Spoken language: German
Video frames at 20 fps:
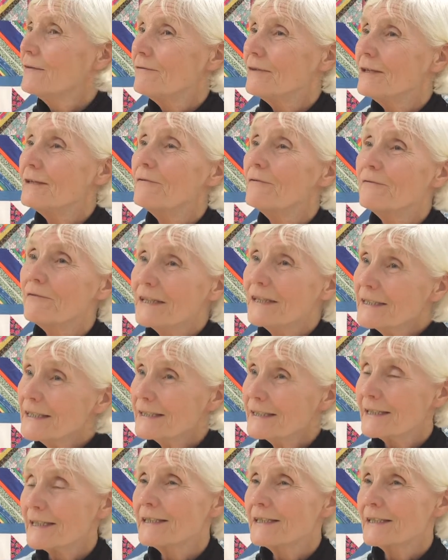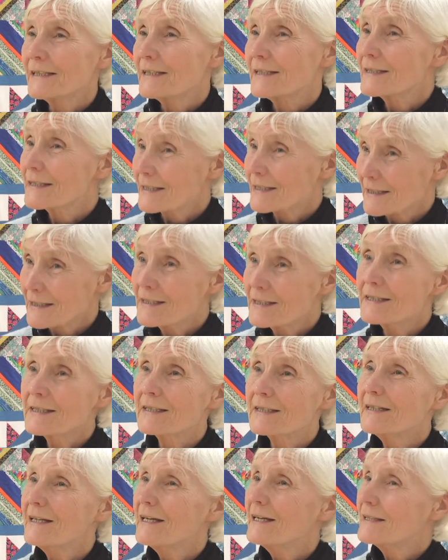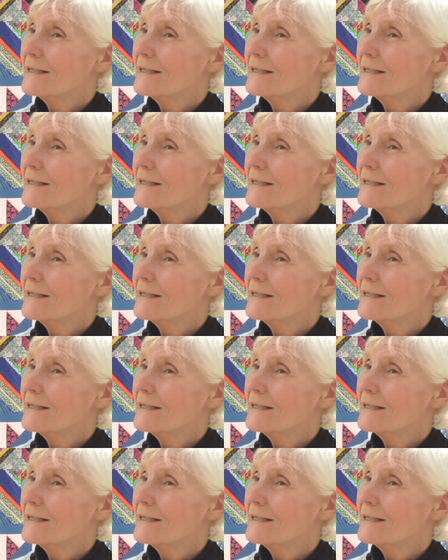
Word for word: wie wichtig es ist,